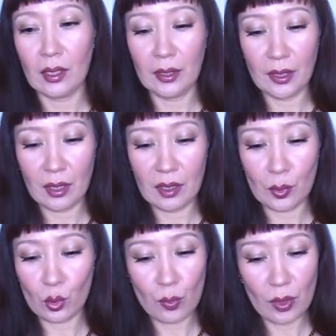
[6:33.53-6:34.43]
Я не
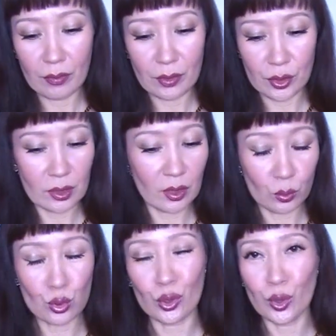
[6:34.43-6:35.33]
покупаю вещи из-за
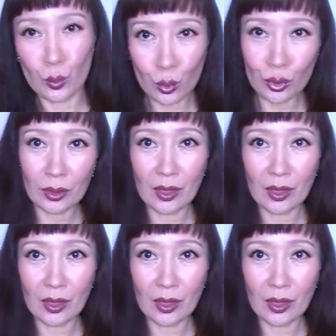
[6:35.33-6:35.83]
того, что они модные,